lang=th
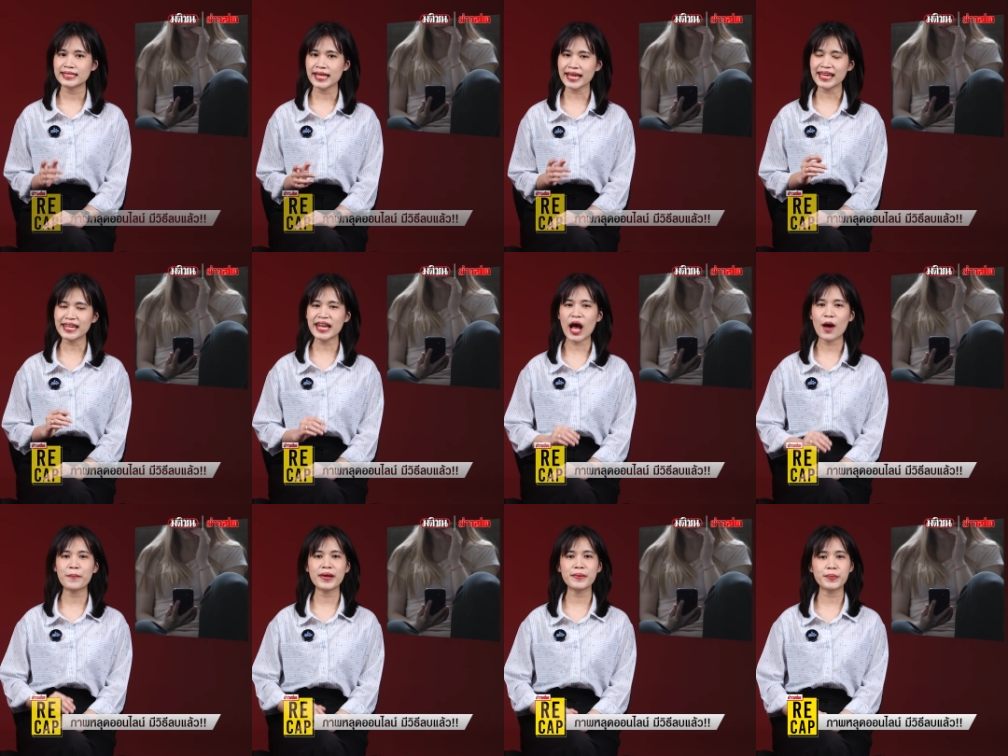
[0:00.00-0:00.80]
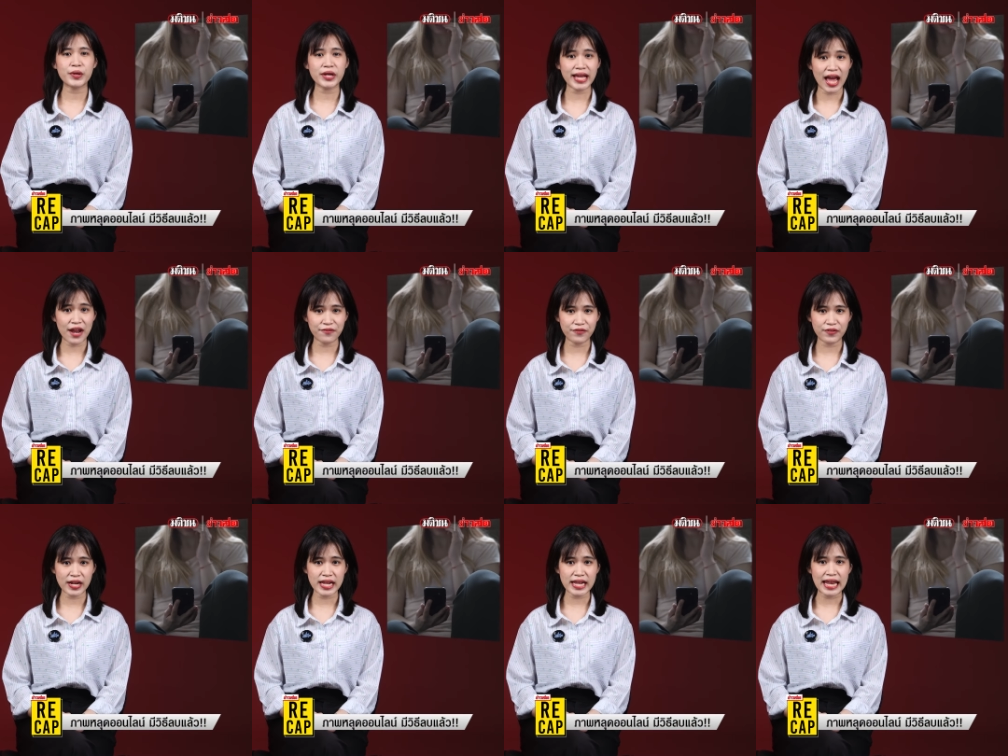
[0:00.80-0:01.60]
เช็คอีดาวเป็นบริการ
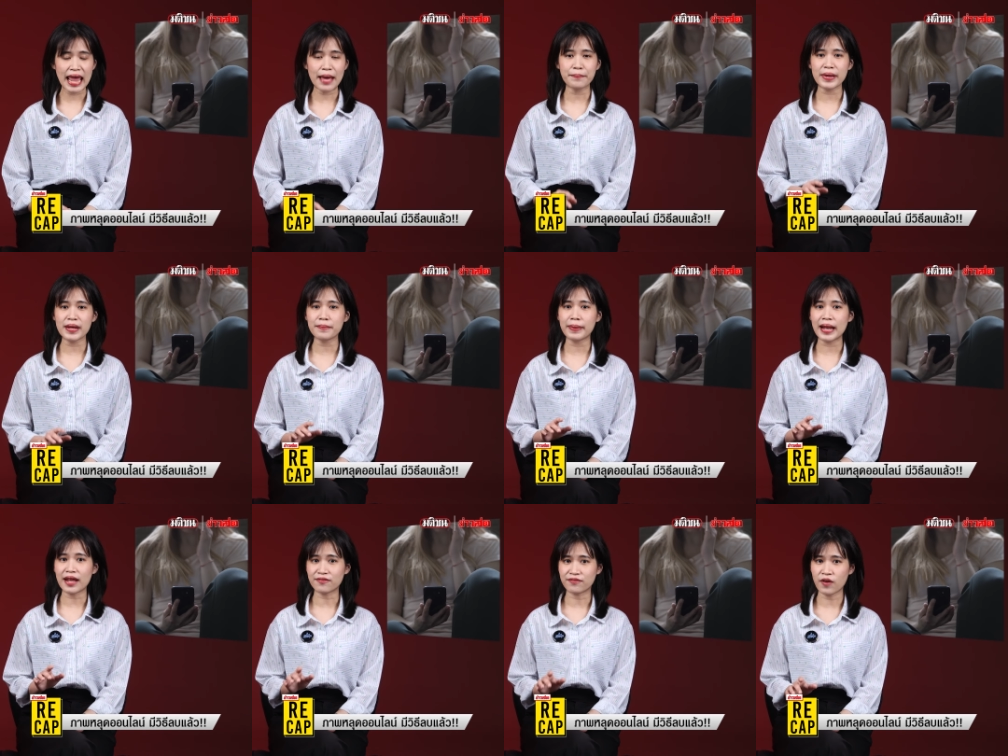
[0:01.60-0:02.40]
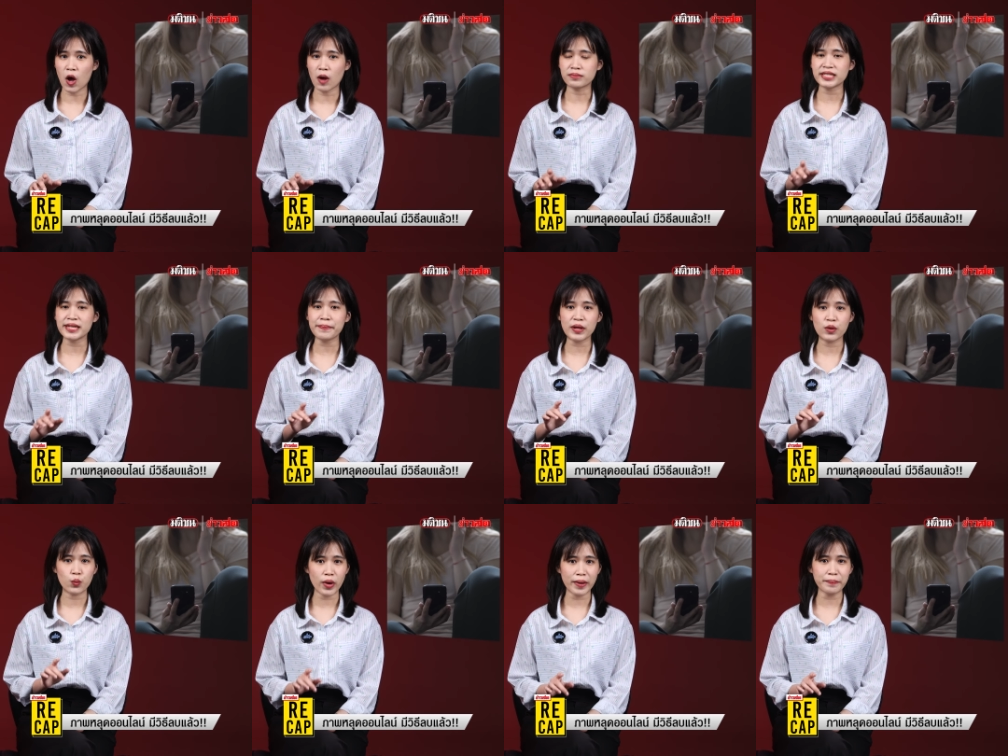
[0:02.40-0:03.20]
ฟรีและเป็นแพลตฟอร์มที่เป็
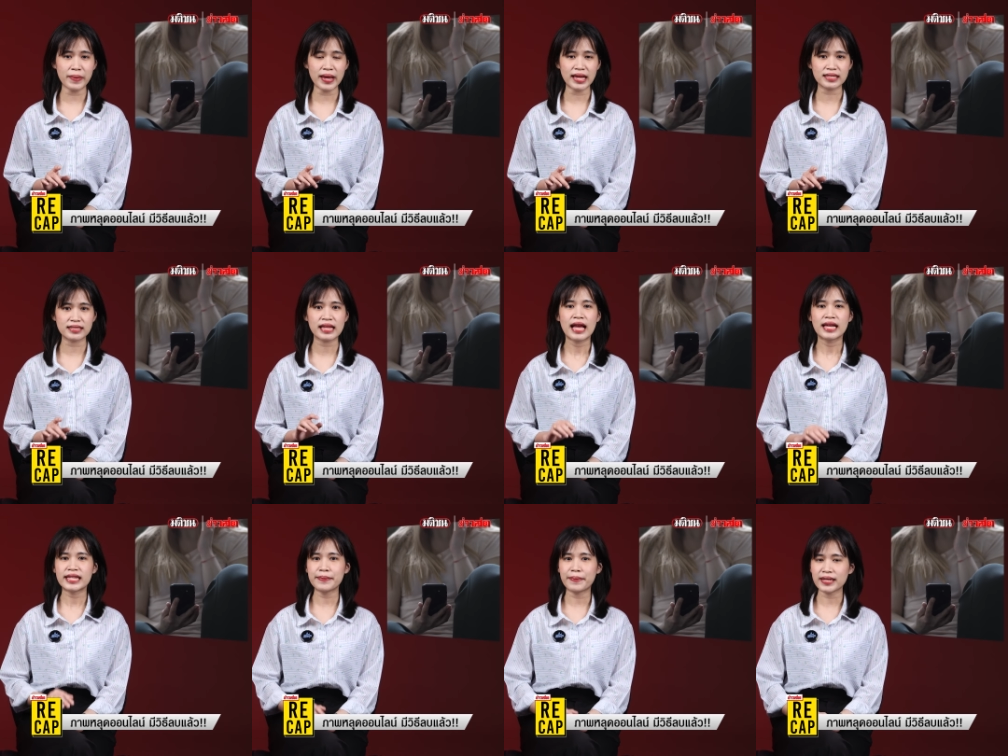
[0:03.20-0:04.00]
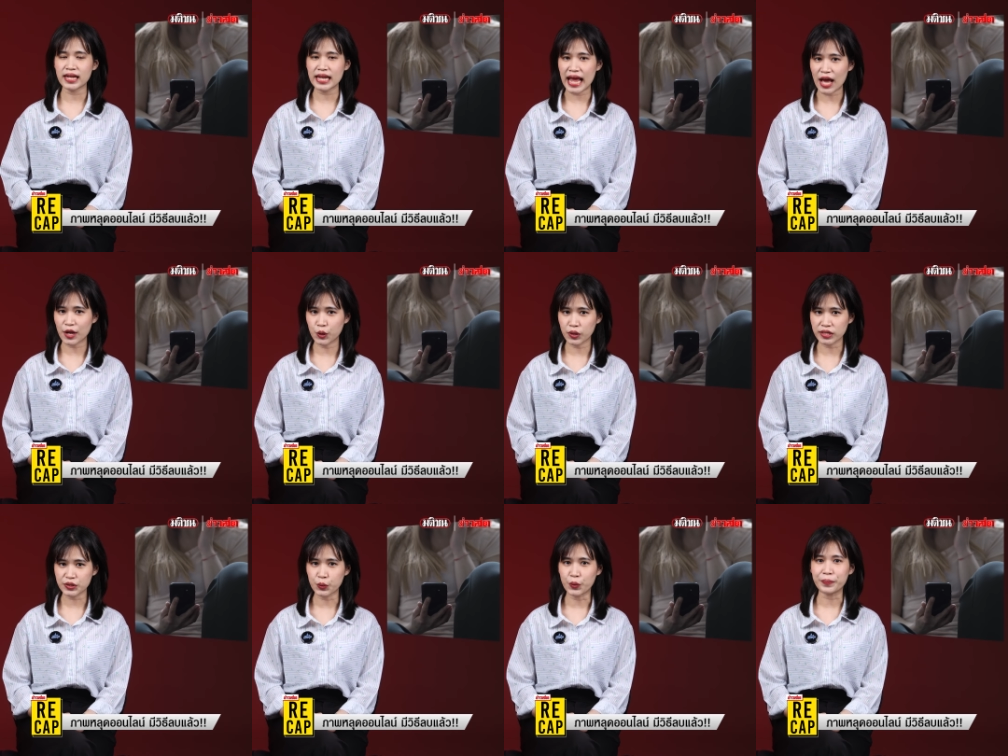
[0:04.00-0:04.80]
นเว็บเบสที่พัฒนาโด
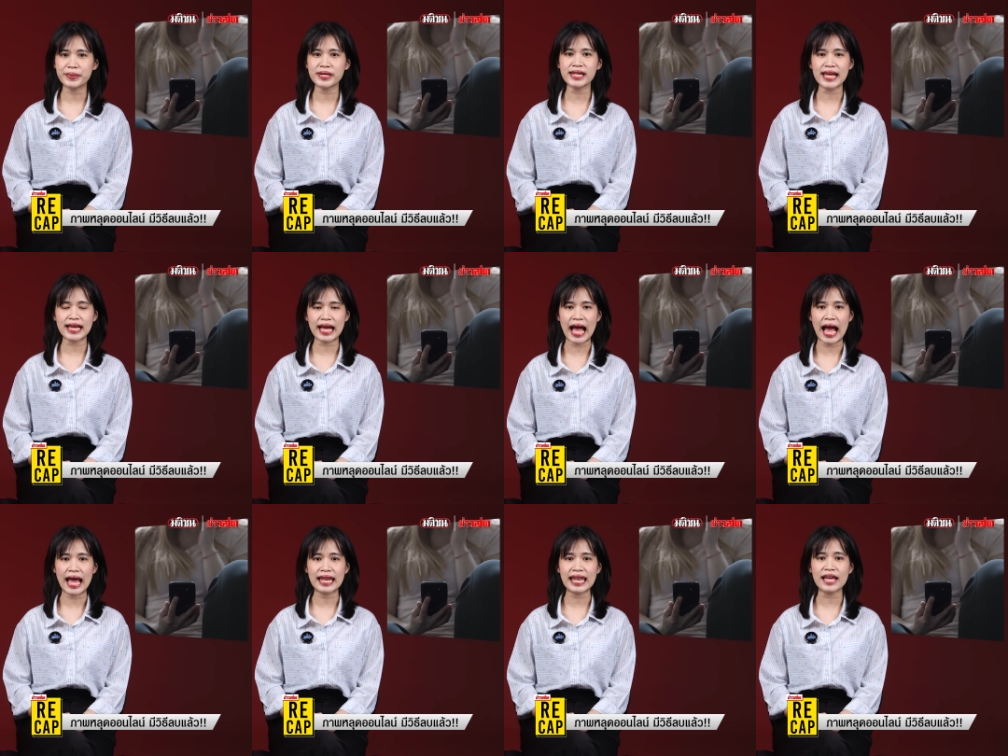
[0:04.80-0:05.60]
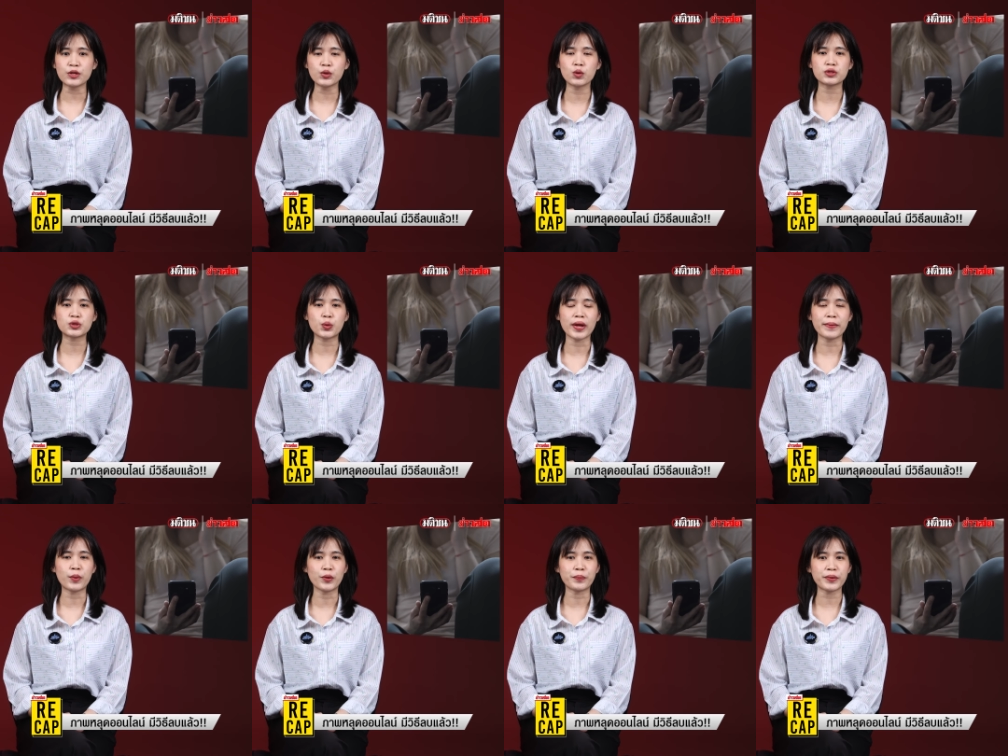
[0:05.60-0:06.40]
ยศูนย์เพื่อเด็กหายและถูกช่ว
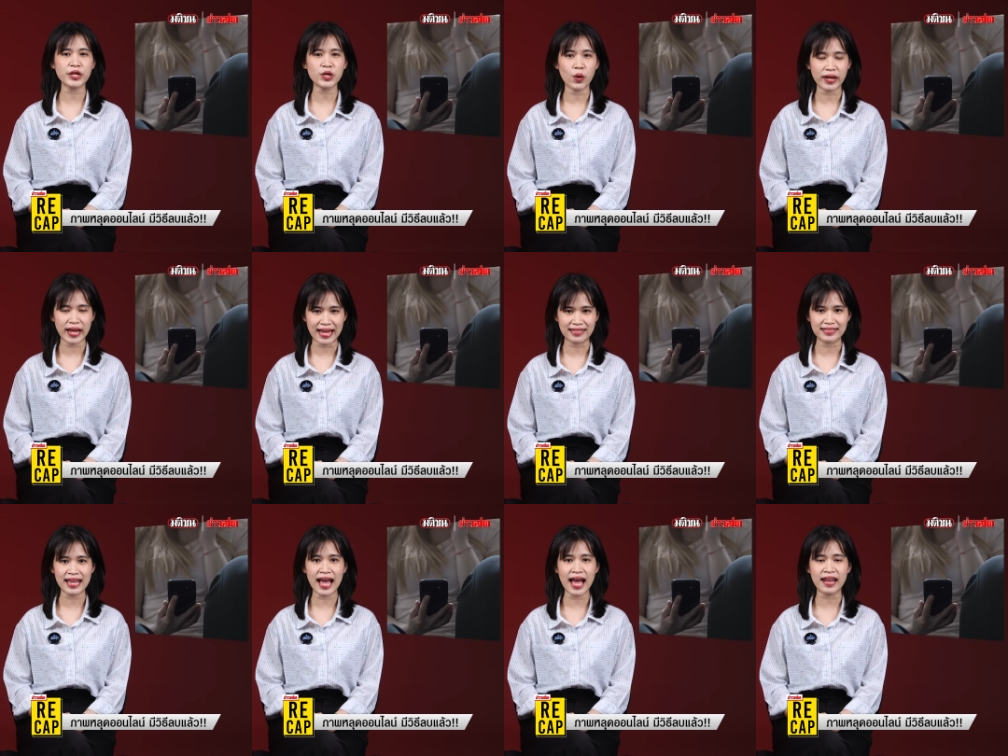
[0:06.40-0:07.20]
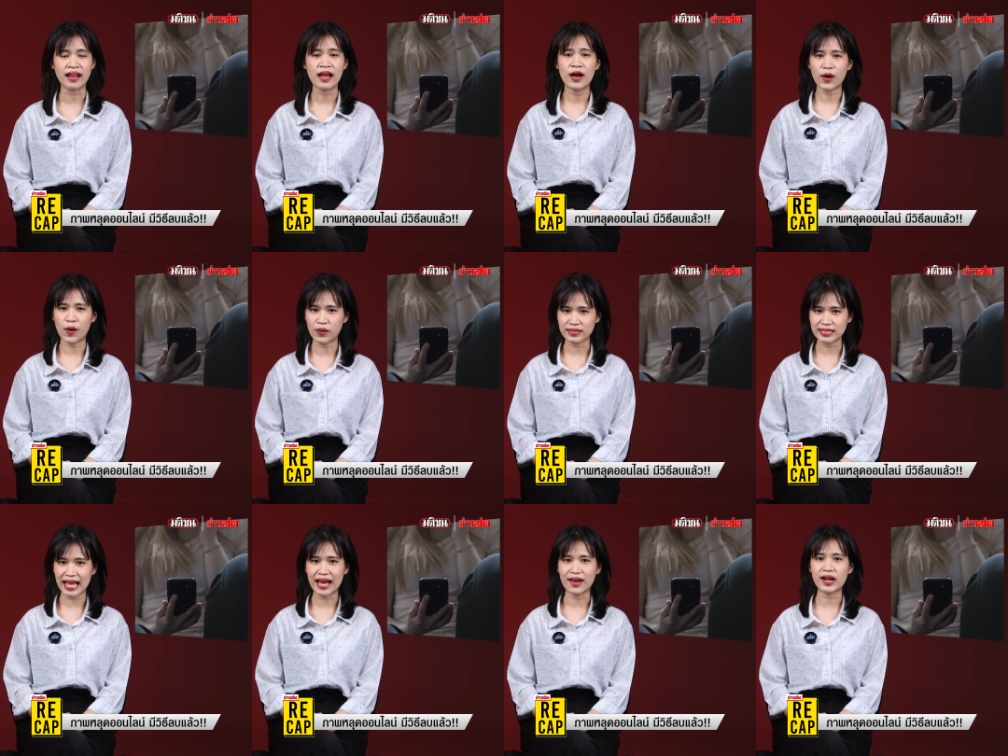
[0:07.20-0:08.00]
ยผลประโยชน์แห่งชาติของ
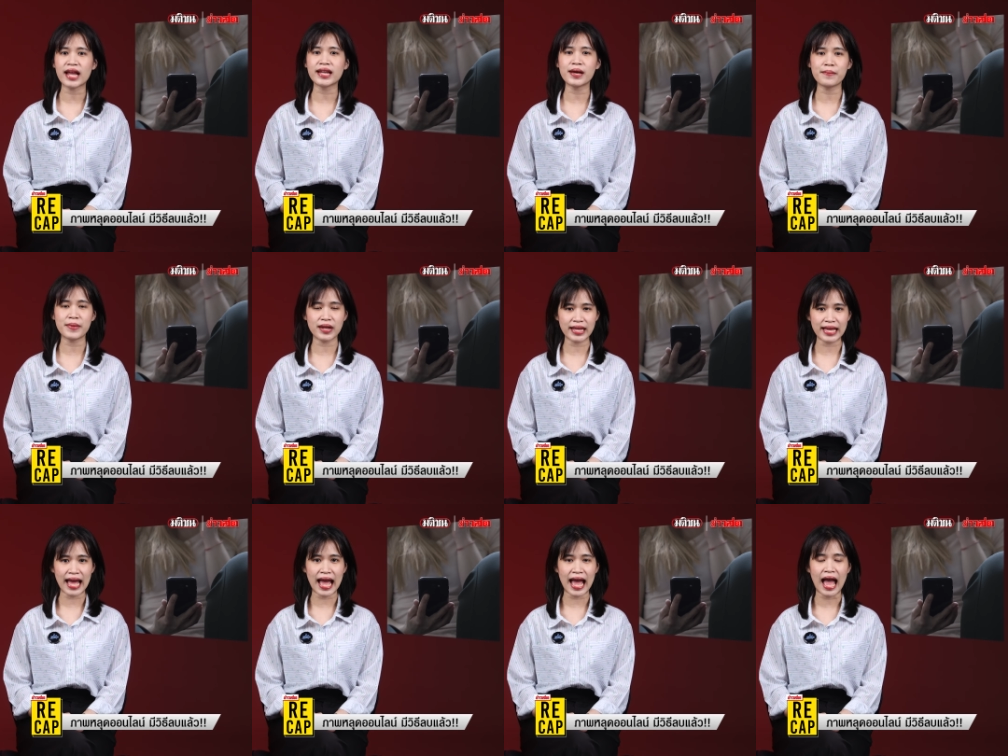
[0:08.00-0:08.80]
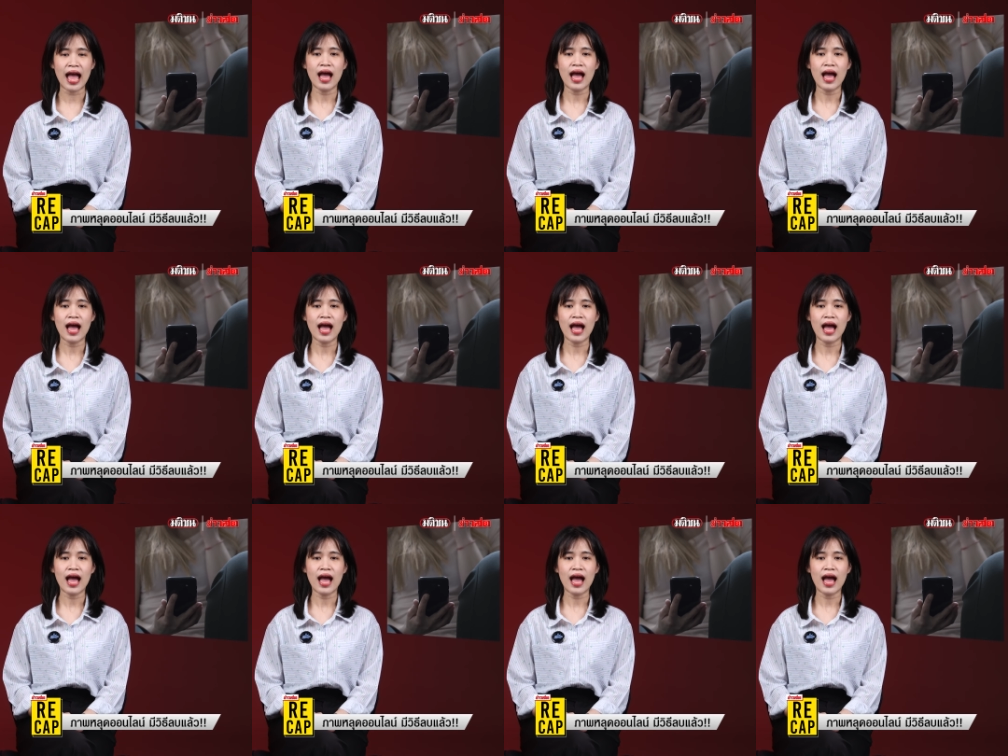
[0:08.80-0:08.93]
สหรัฐอเมริกา